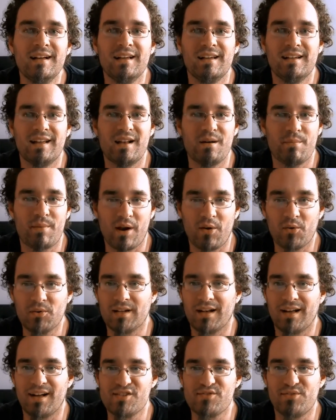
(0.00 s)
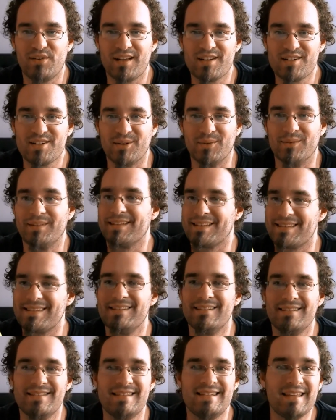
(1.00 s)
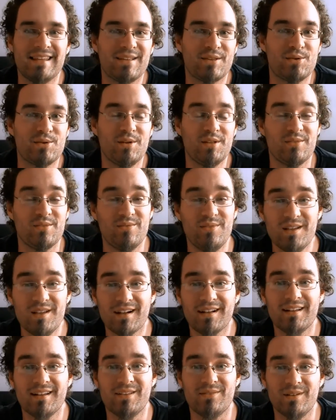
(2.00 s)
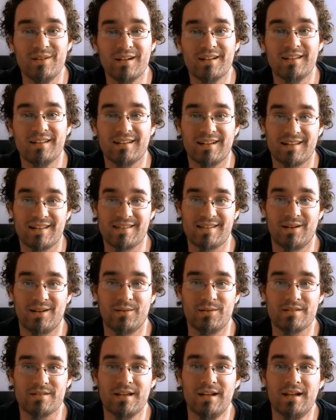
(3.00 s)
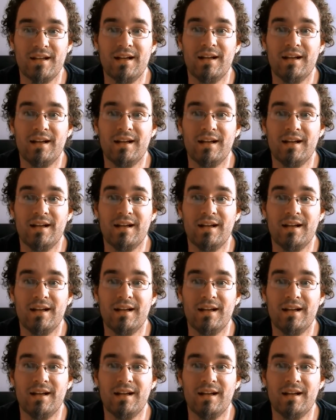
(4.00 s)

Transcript: in einer Braunglasflasche und das sieht natürlich wirklich, wirklich klasse aus.